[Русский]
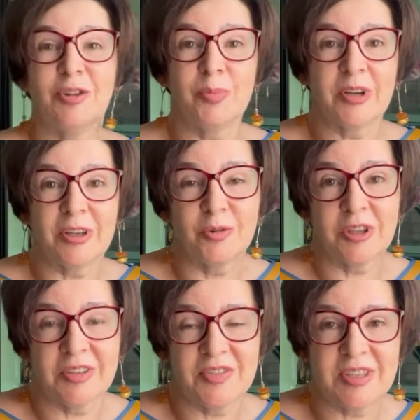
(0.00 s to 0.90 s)
Доброе
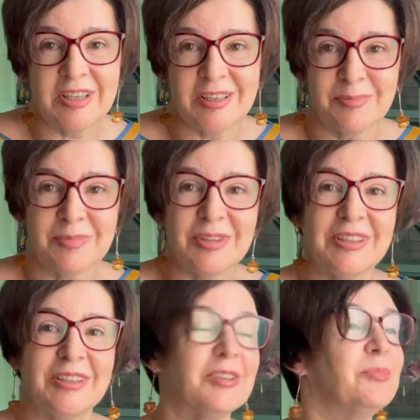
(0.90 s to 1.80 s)
утро всем!
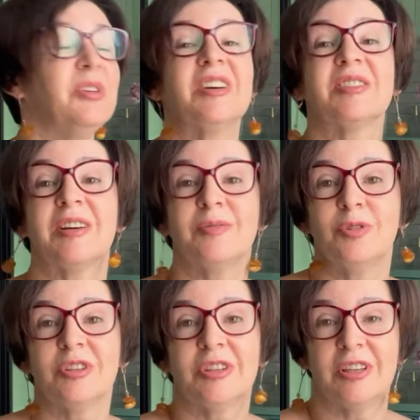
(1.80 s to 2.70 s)
А, меня
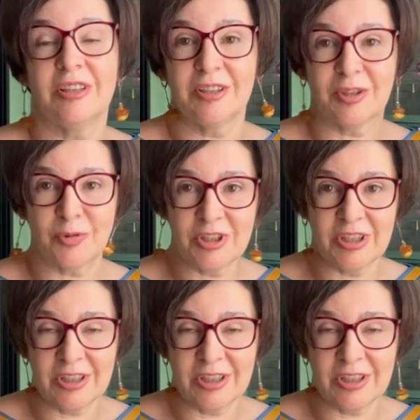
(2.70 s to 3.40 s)
зовут Елена Ронина.